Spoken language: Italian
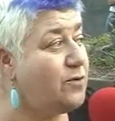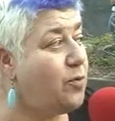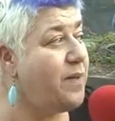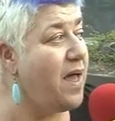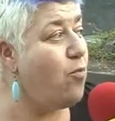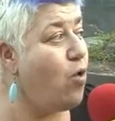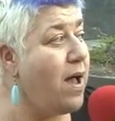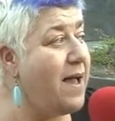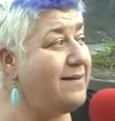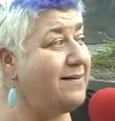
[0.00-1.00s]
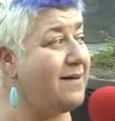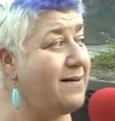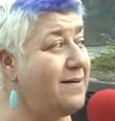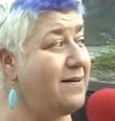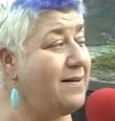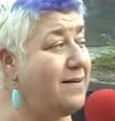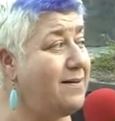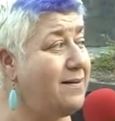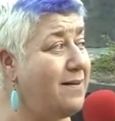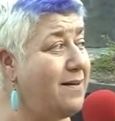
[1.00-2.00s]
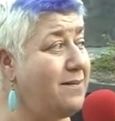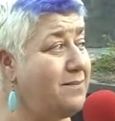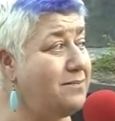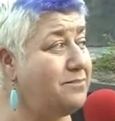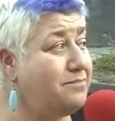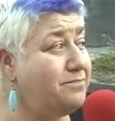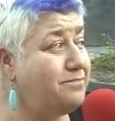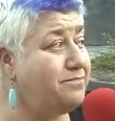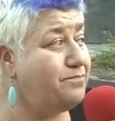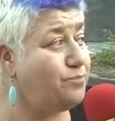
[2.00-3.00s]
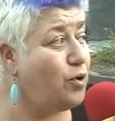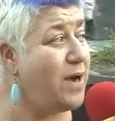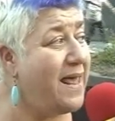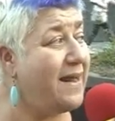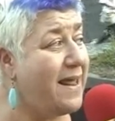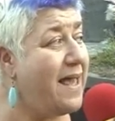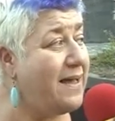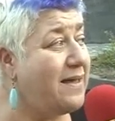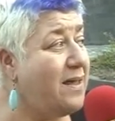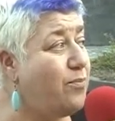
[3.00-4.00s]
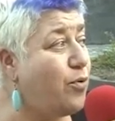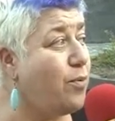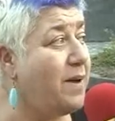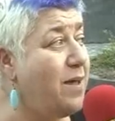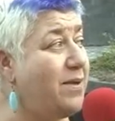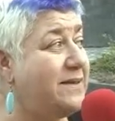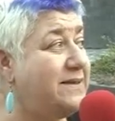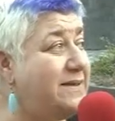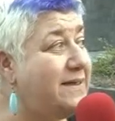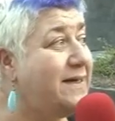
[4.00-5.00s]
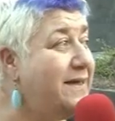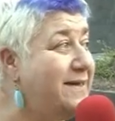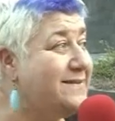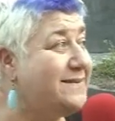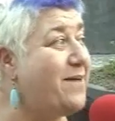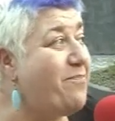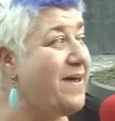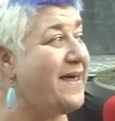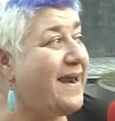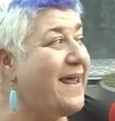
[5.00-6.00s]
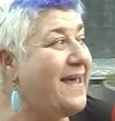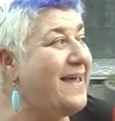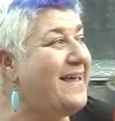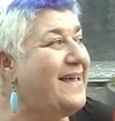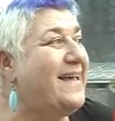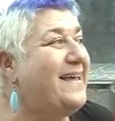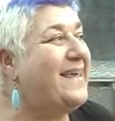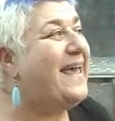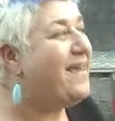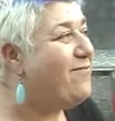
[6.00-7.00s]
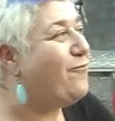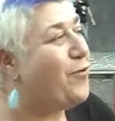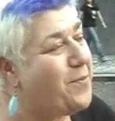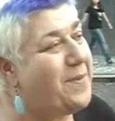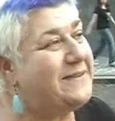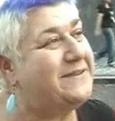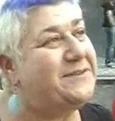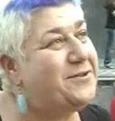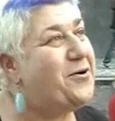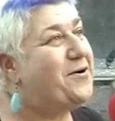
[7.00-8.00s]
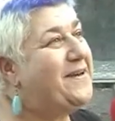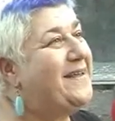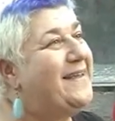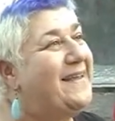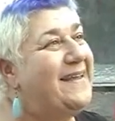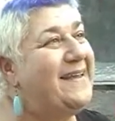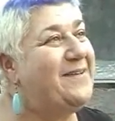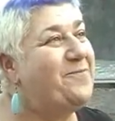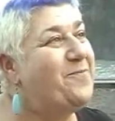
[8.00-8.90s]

dobbiamo an- eh, ponere anche il problema di sapere che informazioni